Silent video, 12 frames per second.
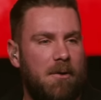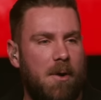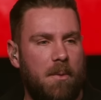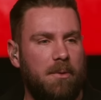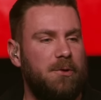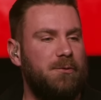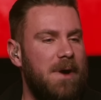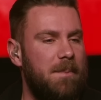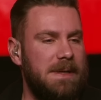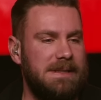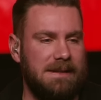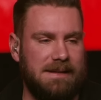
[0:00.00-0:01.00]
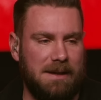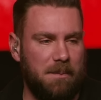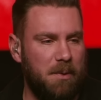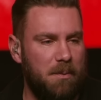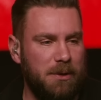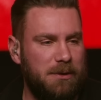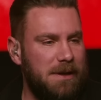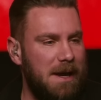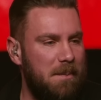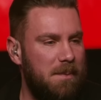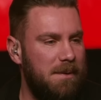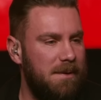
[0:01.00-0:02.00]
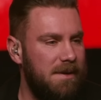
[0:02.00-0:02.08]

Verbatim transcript: como nos foi apresentada por muito tempo.